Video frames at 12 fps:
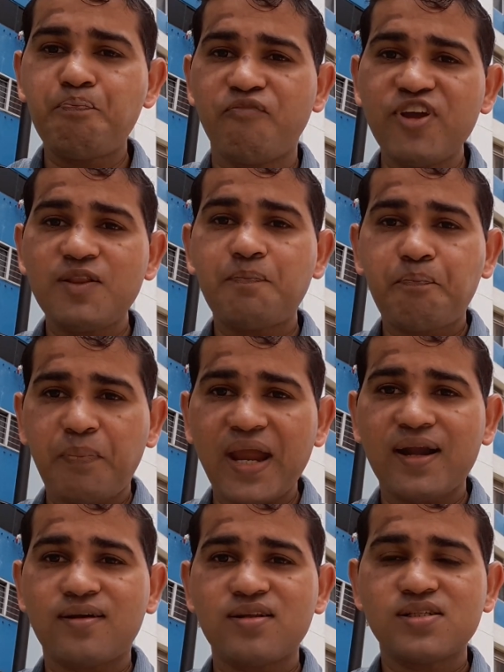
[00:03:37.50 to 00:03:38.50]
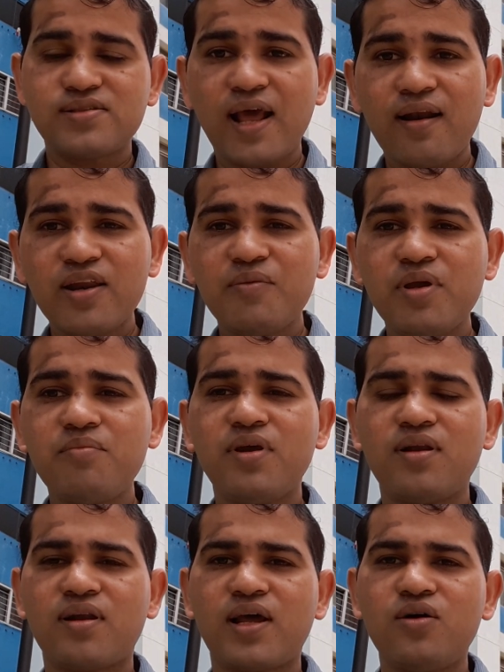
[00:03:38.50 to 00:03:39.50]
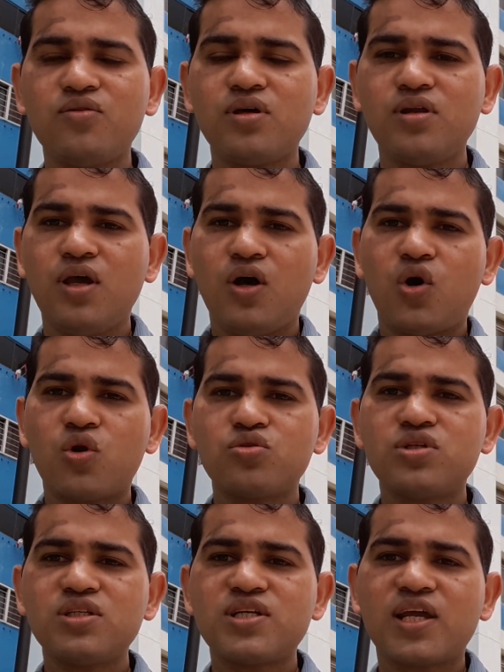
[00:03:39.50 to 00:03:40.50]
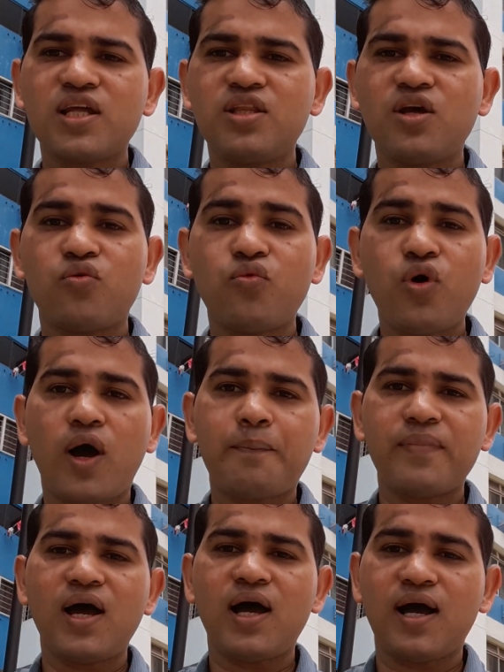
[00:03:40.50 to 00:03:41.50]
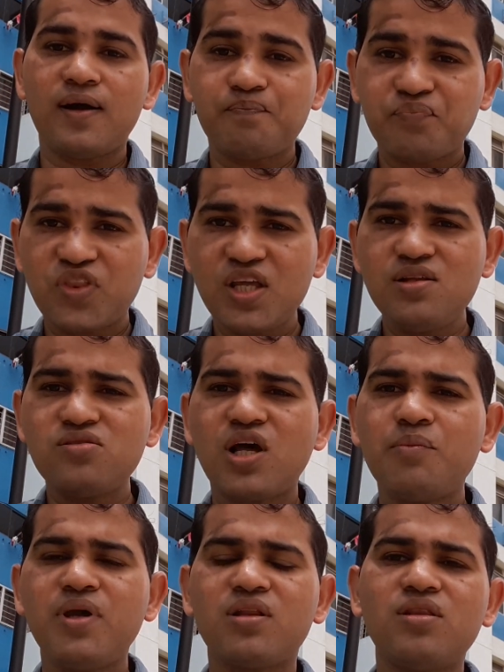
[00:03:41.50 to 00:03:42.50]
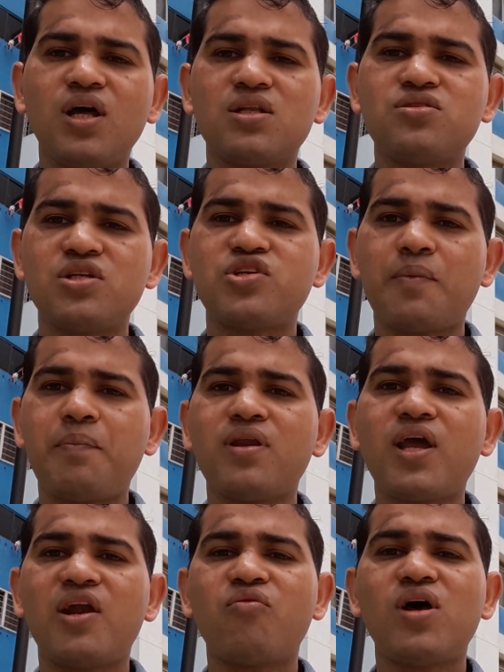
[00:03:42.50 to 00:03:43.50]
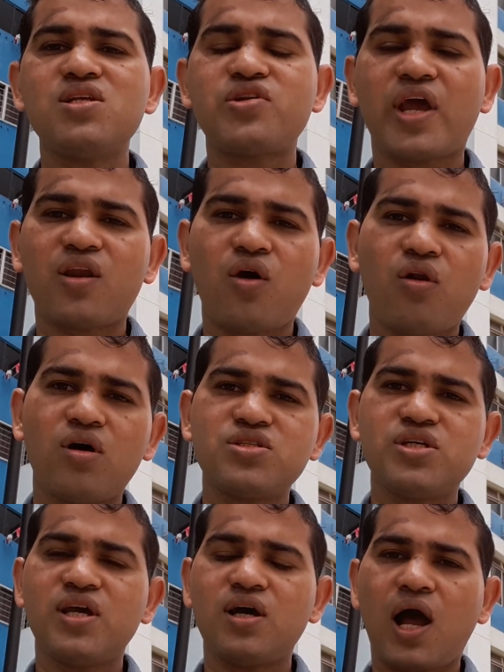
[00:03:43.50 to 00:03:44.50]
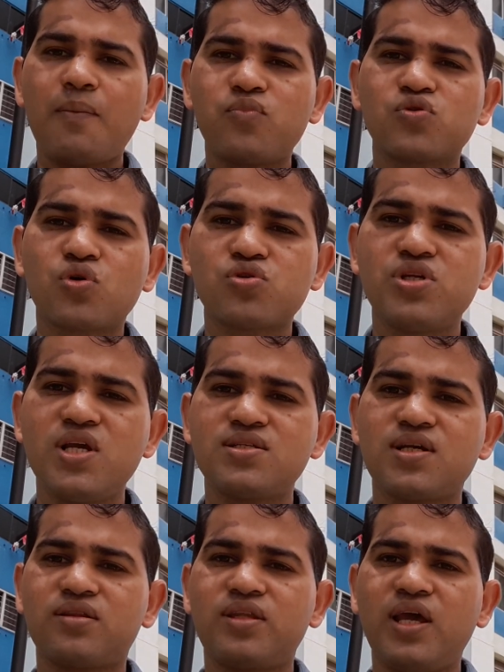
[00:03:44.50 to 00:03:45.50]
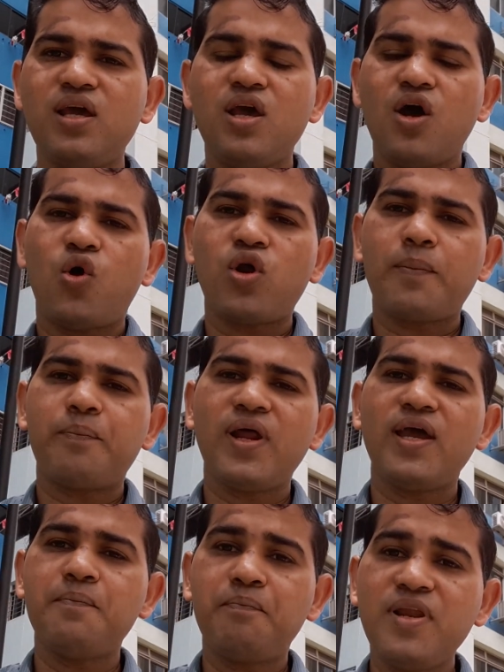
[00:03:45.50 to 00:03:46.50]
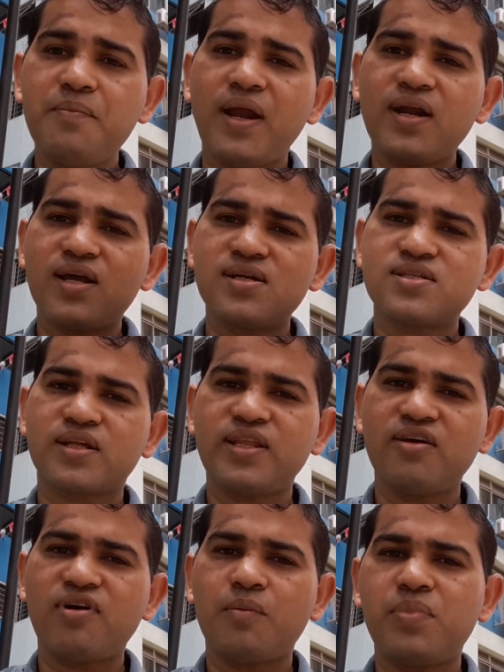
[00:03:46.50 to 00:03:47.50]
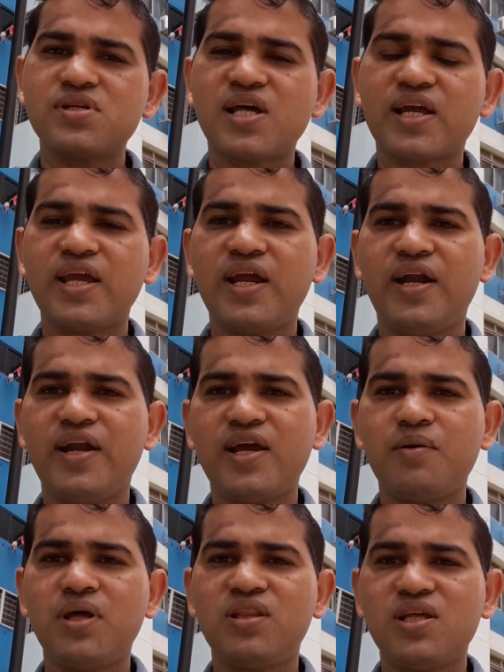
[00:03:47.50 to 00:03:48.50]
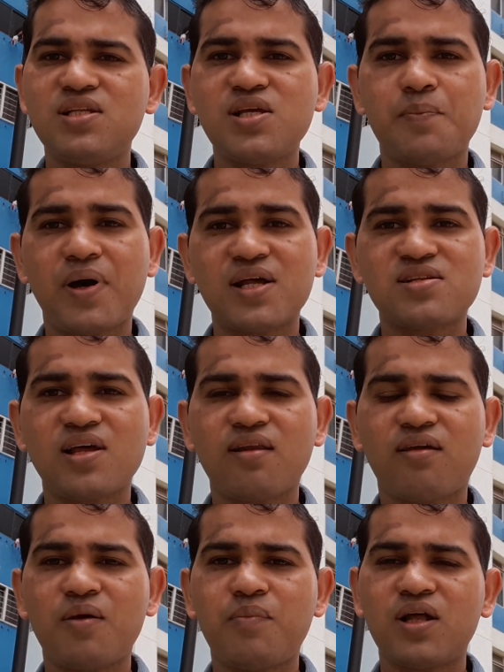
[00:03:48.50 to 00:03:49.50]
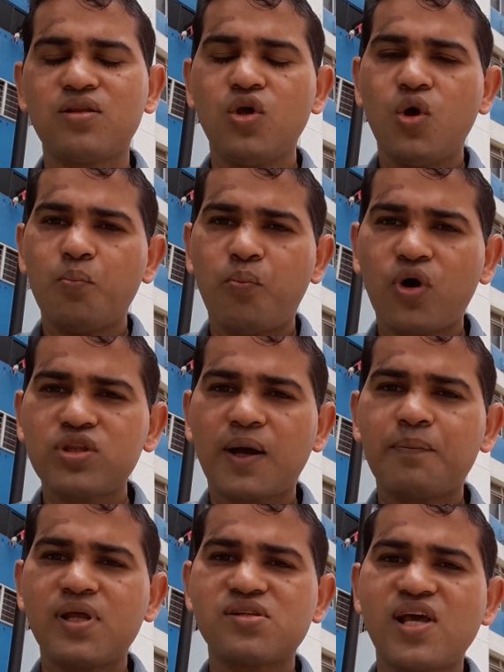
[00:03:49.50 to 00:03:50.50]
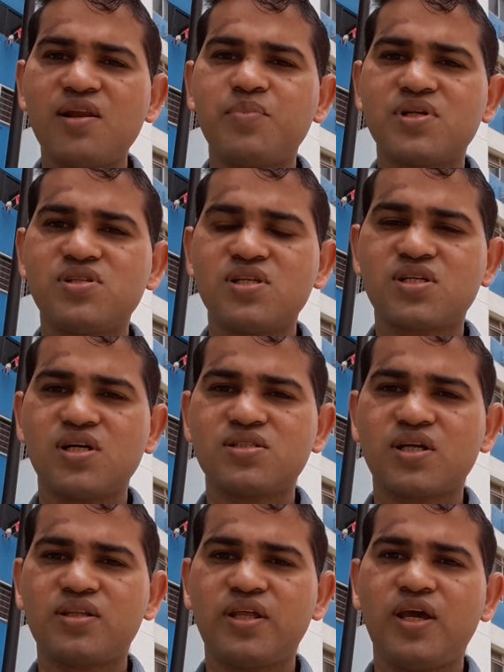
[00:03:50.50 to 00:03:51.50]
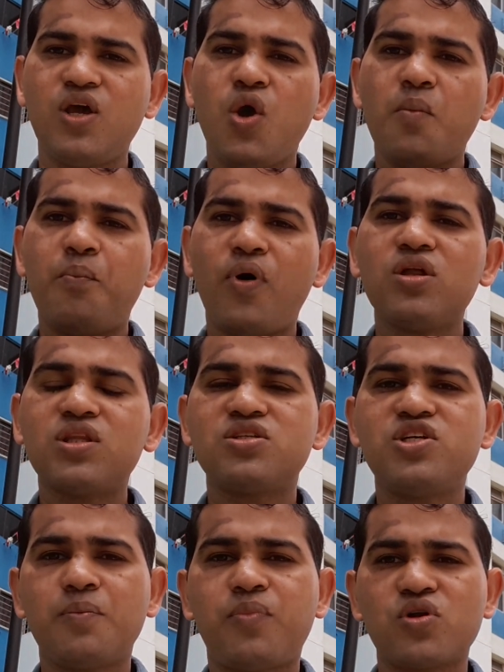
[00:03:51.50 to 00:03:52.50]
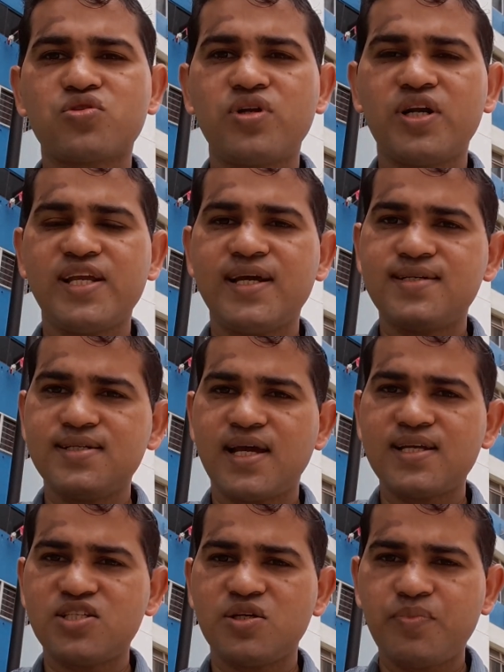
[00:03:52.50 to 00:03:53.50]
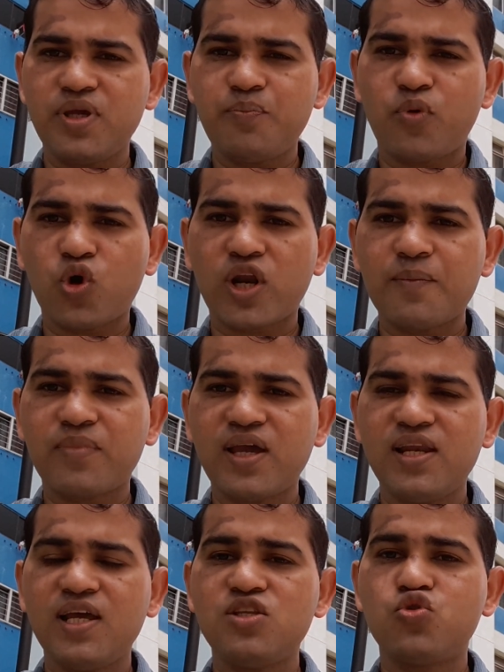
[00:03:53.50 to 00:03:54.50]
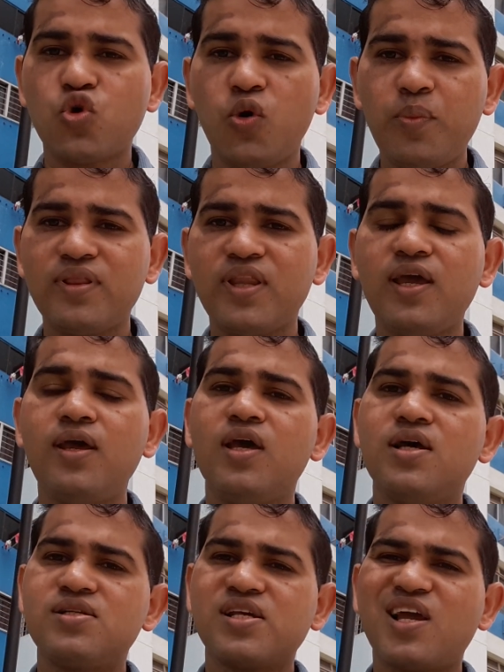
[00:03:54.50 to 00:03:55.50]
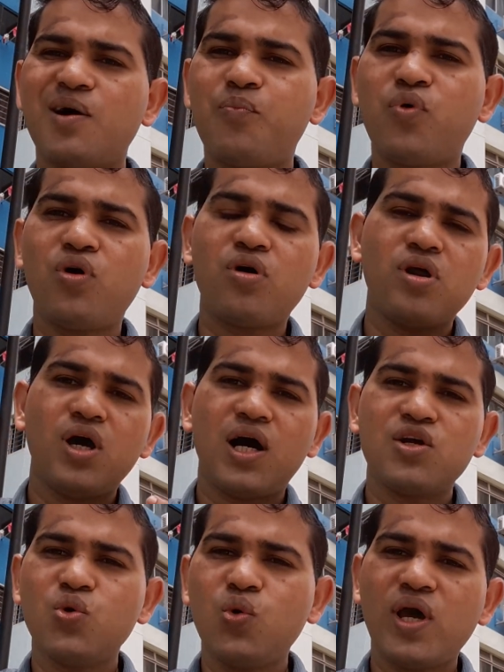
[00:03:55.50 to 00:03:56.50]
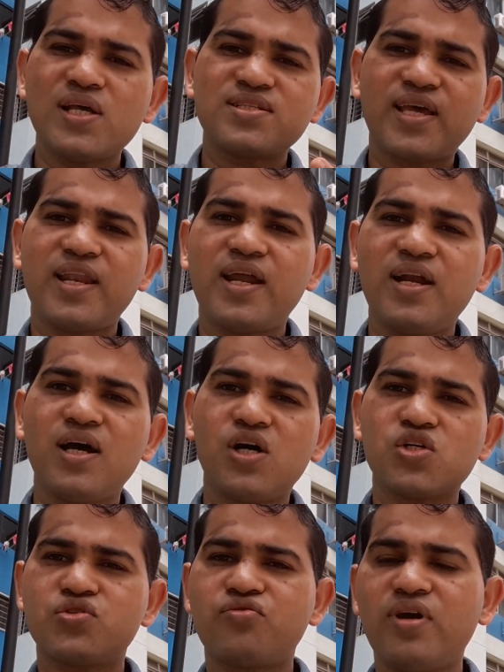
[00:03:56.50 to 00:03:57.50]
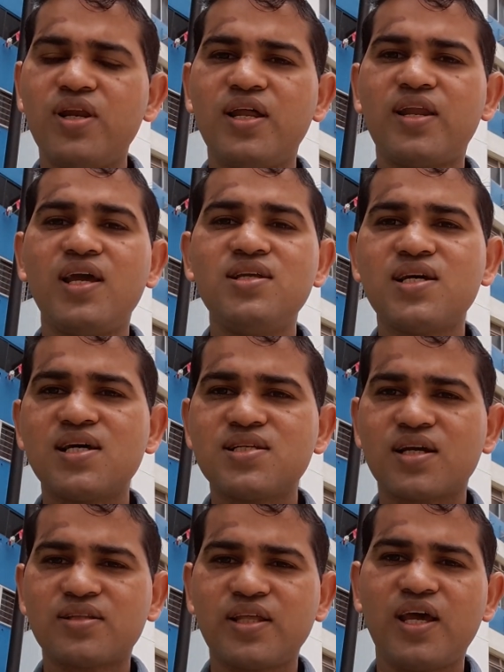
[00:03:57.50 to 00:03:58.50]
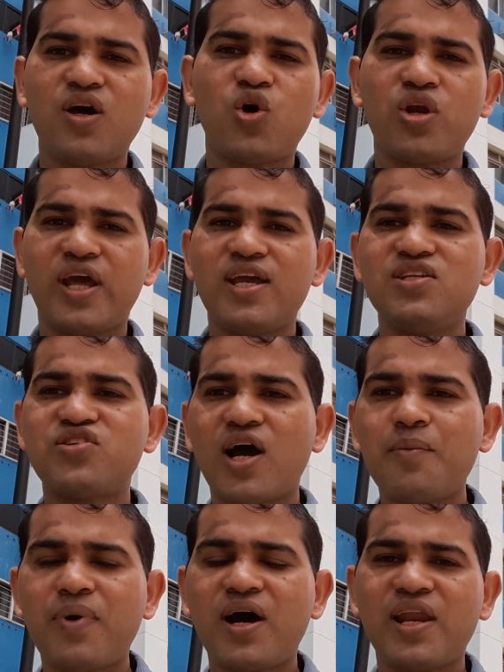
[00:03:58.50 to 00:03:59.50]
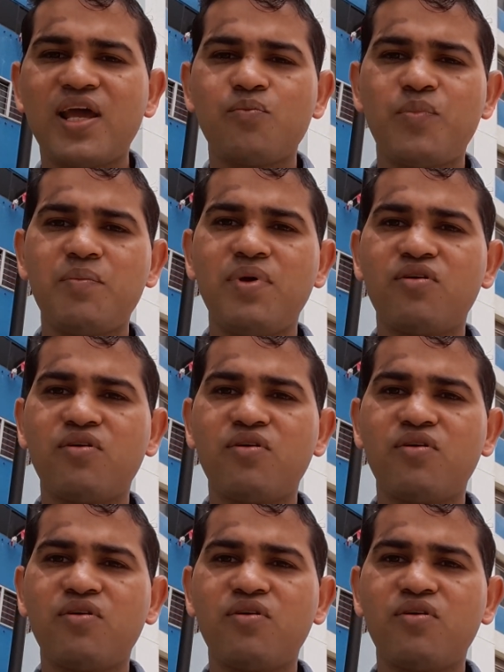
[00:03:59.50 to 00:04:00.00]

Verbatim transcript: विद पेड सैलरी भी मिल रहा है उधर और उधर जाके वो अपना तीन साल में इतना अच्छा जापान का एडवांस टेक्नोलॉजी है आप उसको सीख सकते हैं और अपना इम्प्लीमेंट कर सकते हैं वापस आके इंडिया में तीन या पाँच साल के बाद बहुत अपना सेल्फ बिजनेस कर सकते हैं बहुत अच्छी अपॉर्चुनिटी है टी प्रोग्राम के लिए जो बंदे सिंगापुर यू एस ऑस्ट्रेलिया नहीं जा सकते हैं और नहीं जा पा रहे हैं मे